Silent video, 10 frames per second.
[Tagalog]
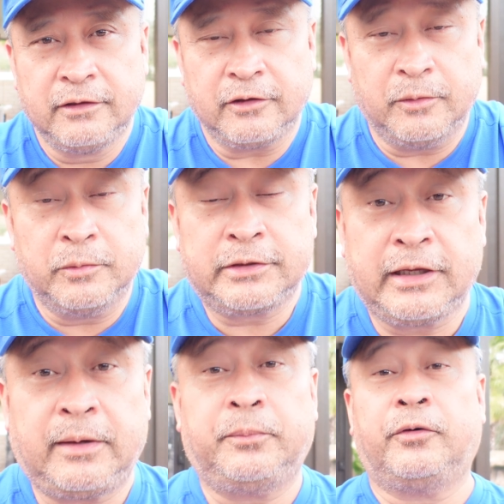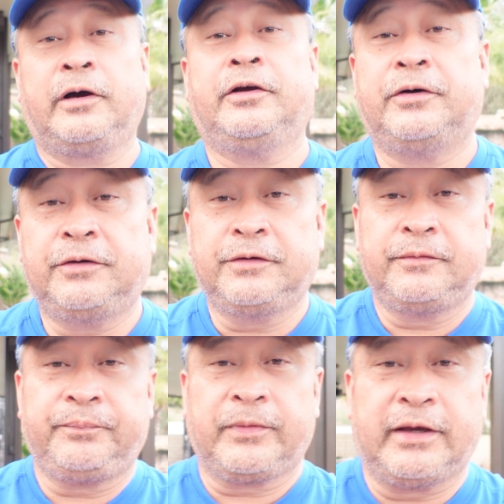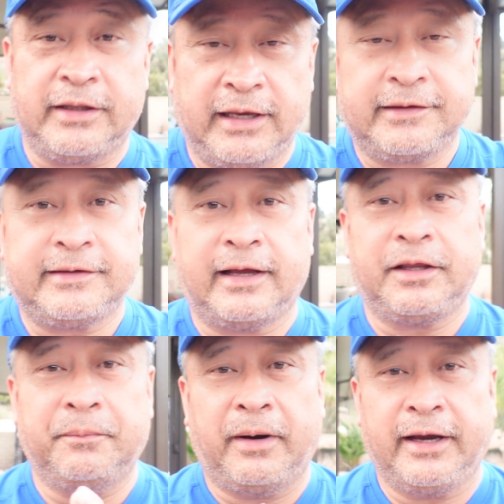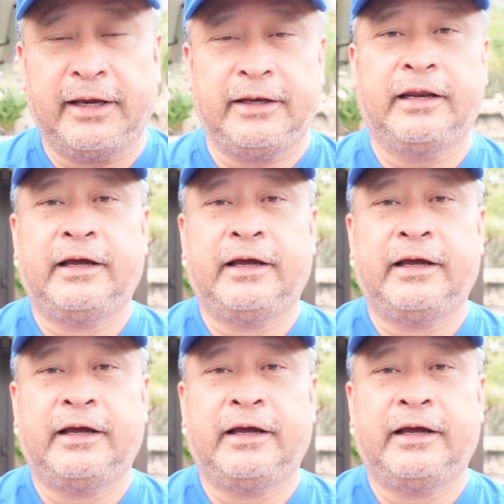Kumusta na po kayo diyan sa ating bayan?